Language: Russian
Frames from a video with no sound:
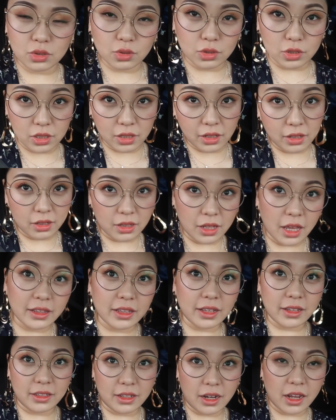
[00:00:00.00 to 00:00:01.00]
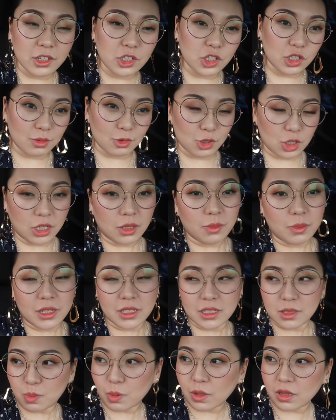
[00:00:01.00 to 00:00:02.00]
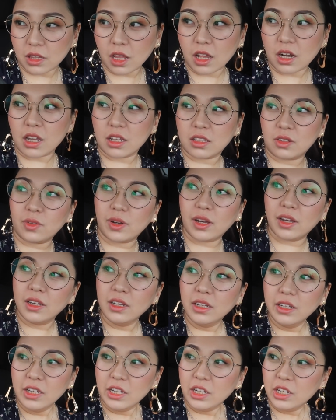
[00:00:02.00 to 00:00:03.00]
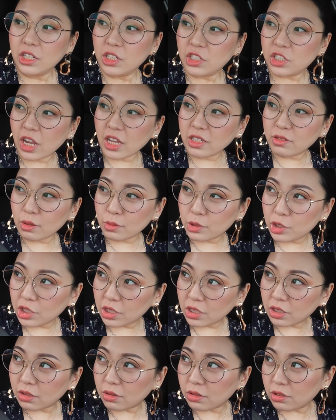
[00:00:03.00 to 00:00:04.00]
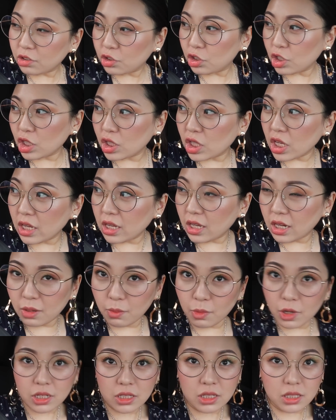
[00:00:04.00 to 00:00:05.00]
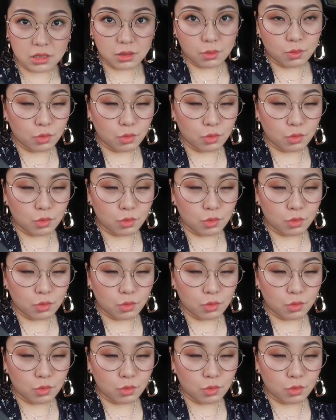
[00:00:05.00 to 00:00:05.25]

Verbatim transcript: То есть, ладно, они раньше там шли месяц, полтора, два. Сейчас вообще четыре месяца